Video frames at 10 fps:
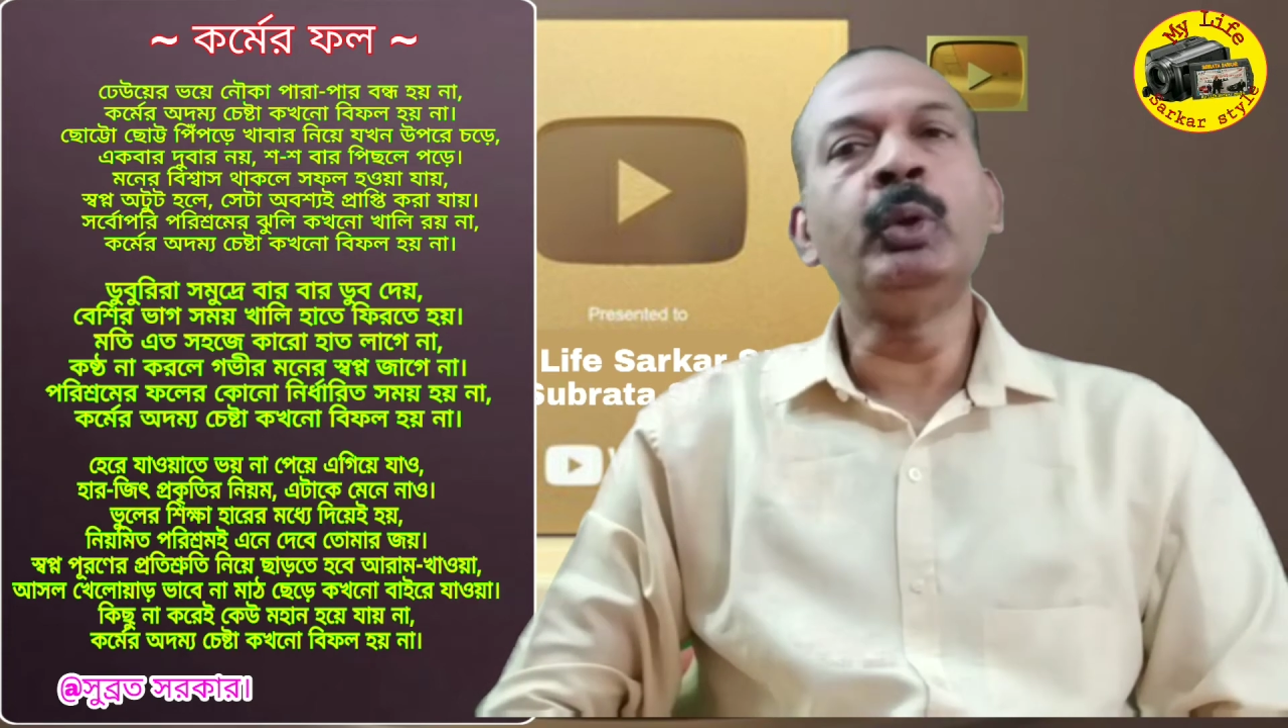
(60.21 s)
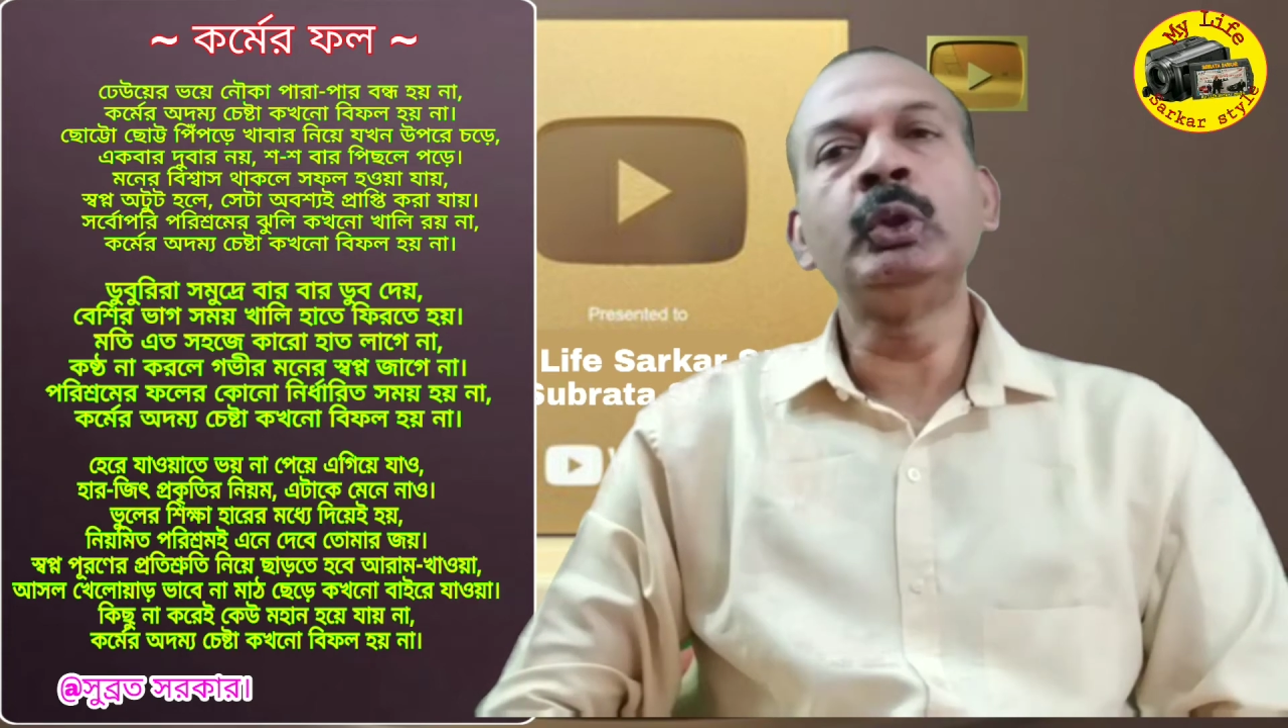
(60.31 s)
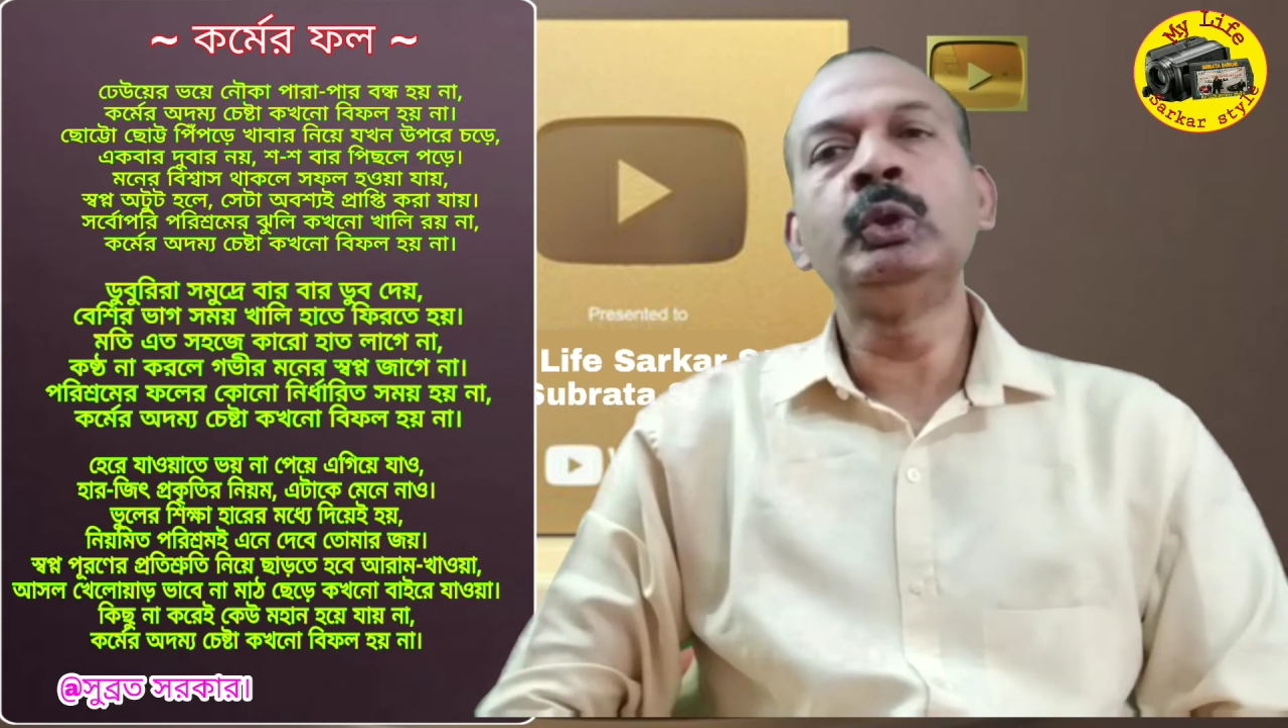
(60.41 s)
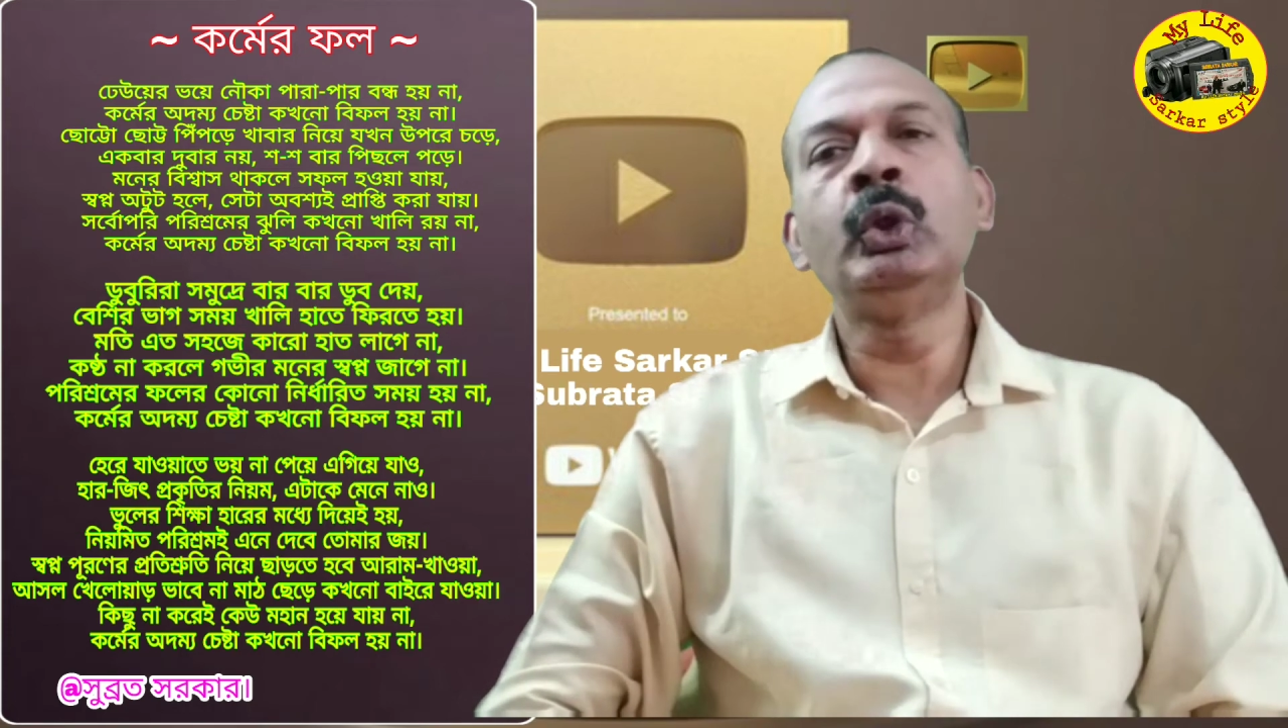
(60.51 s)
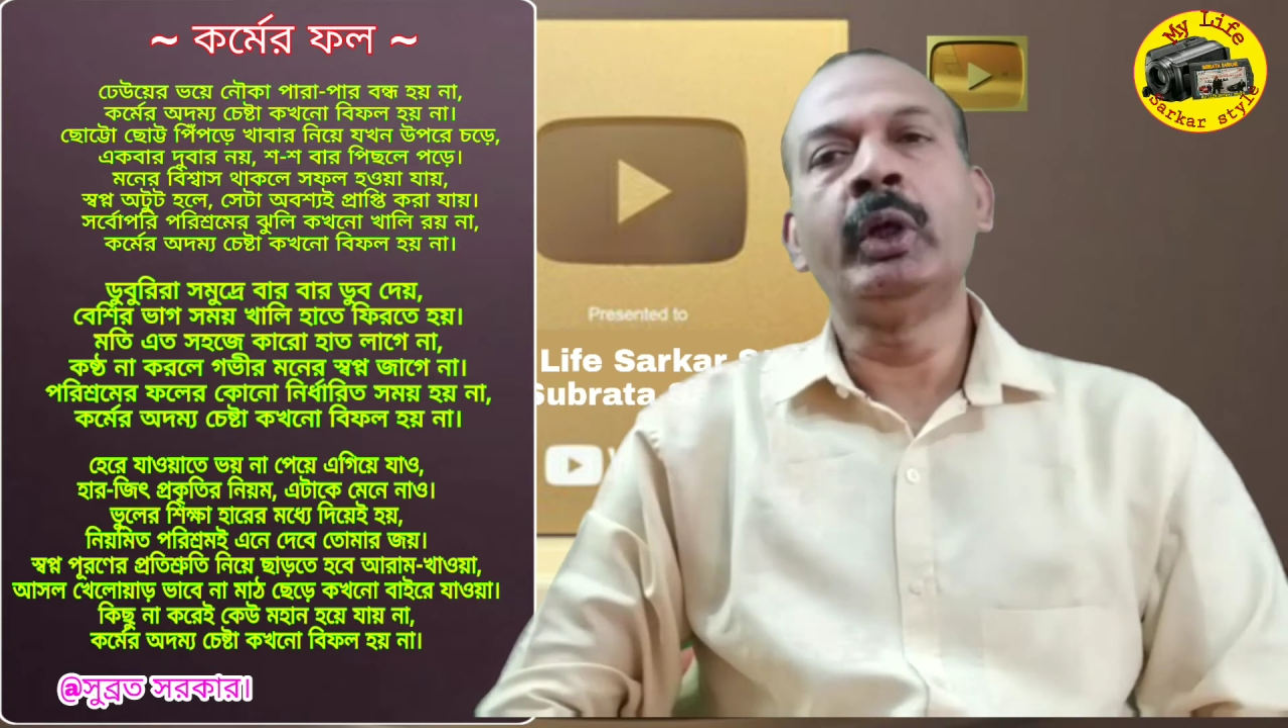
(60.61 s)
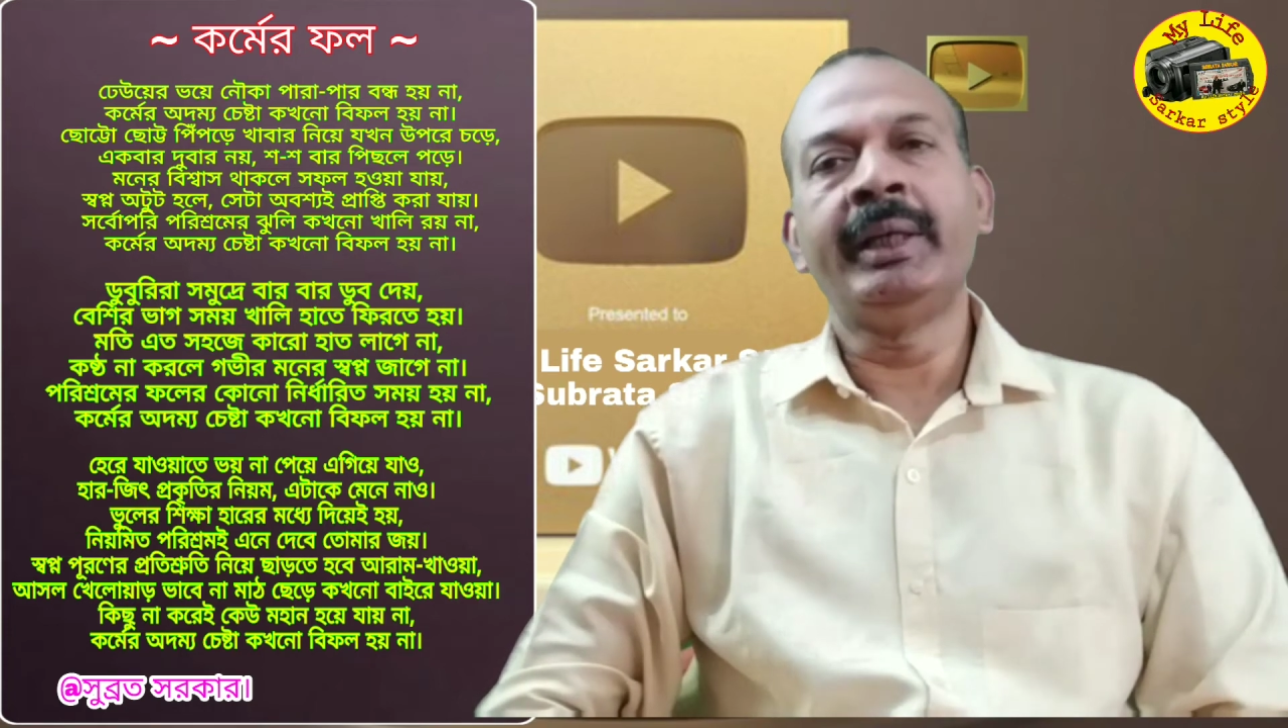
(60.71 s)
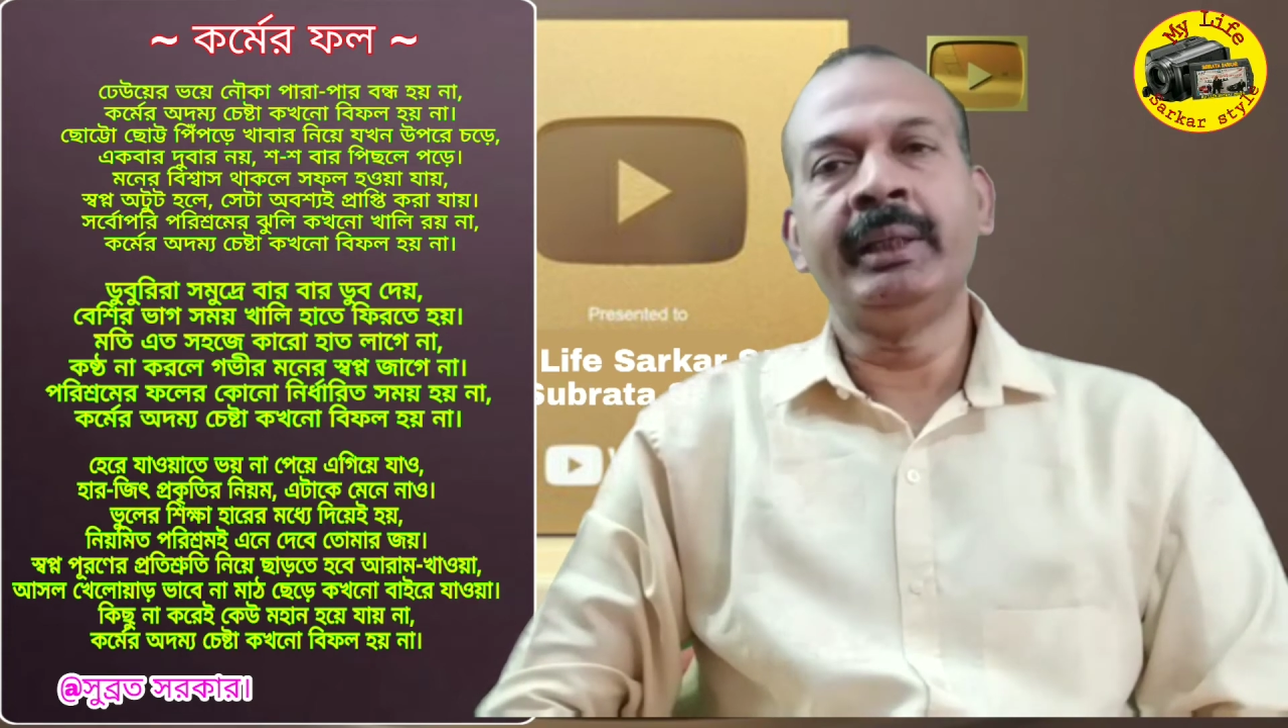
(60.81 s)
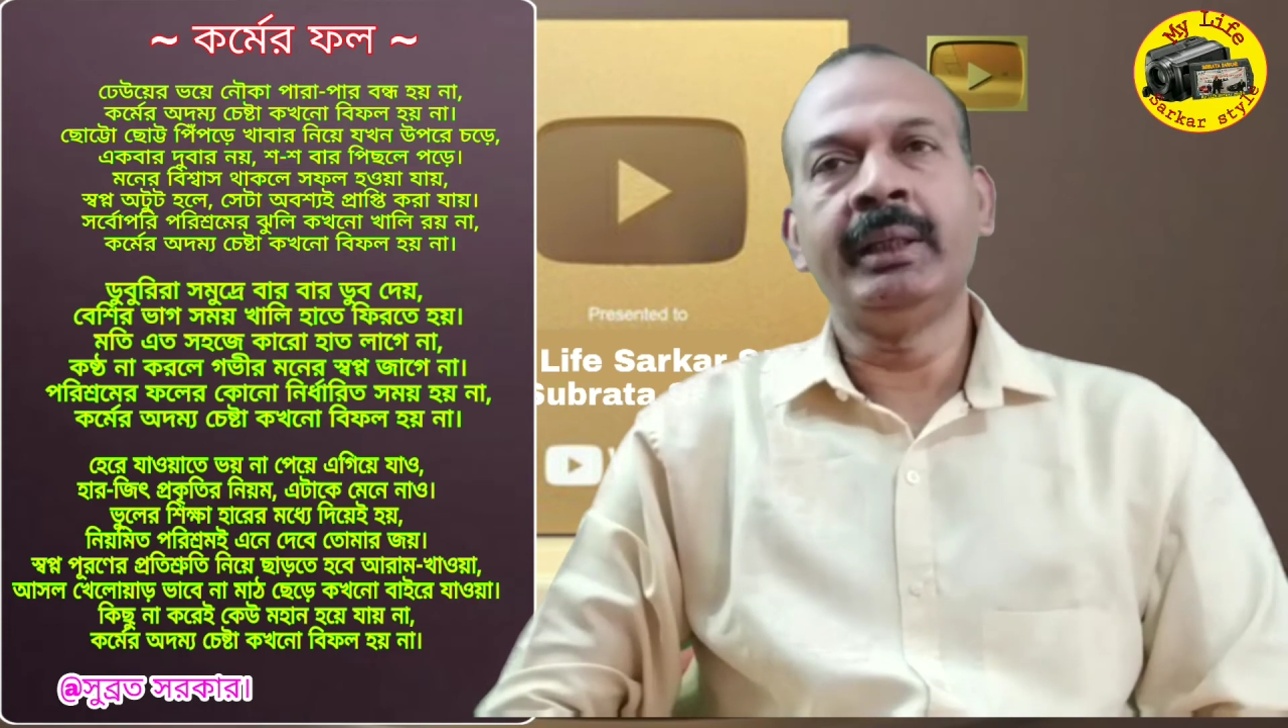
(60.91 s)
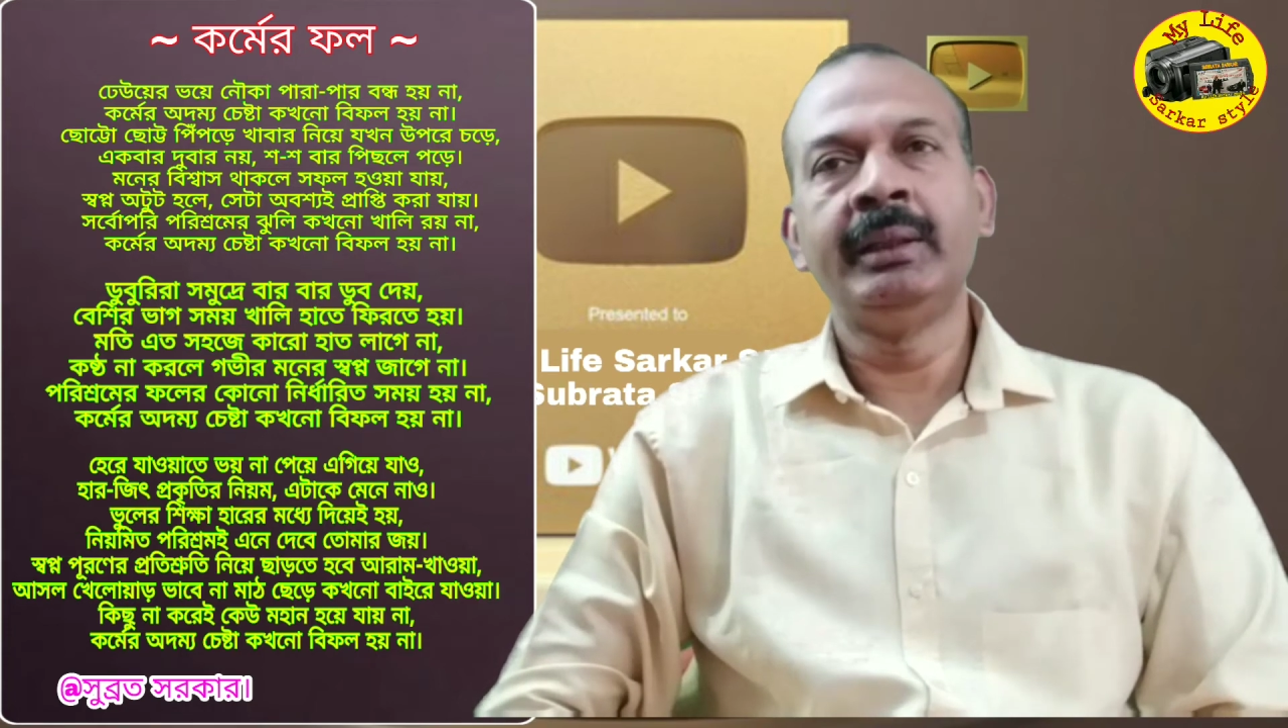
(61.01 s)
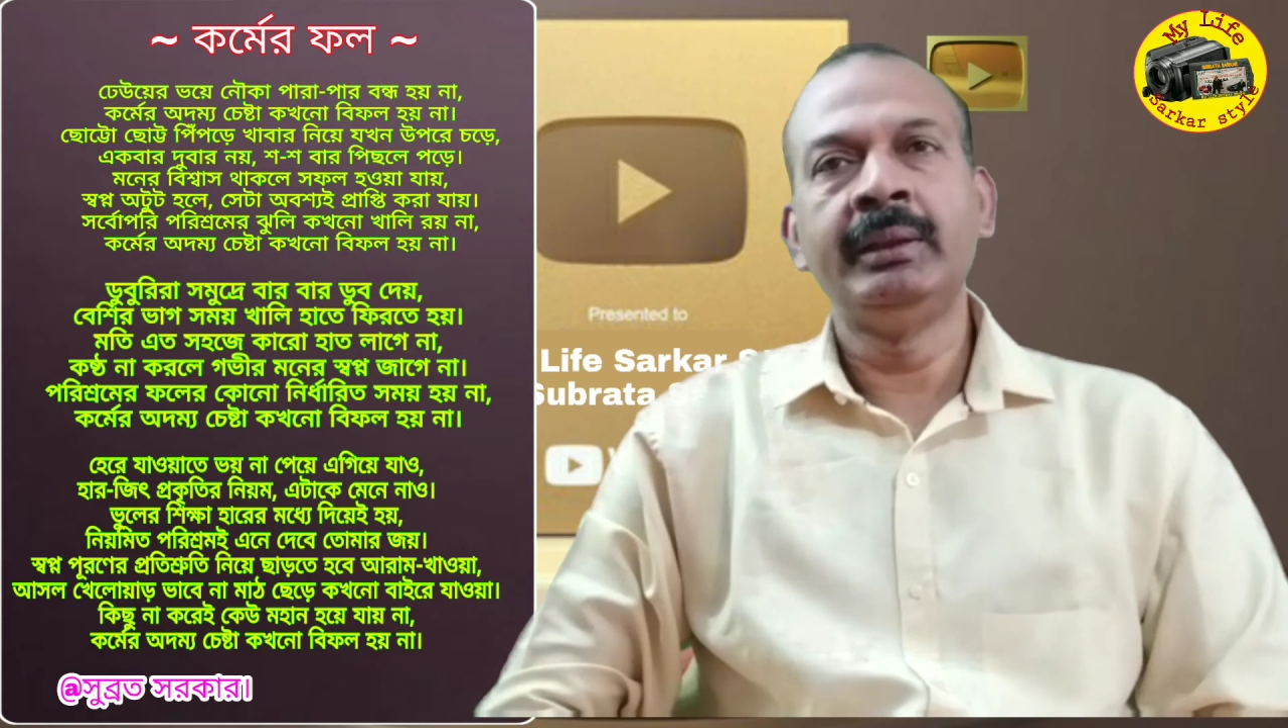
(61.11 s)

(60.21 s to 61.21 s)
বন্ধ হয় না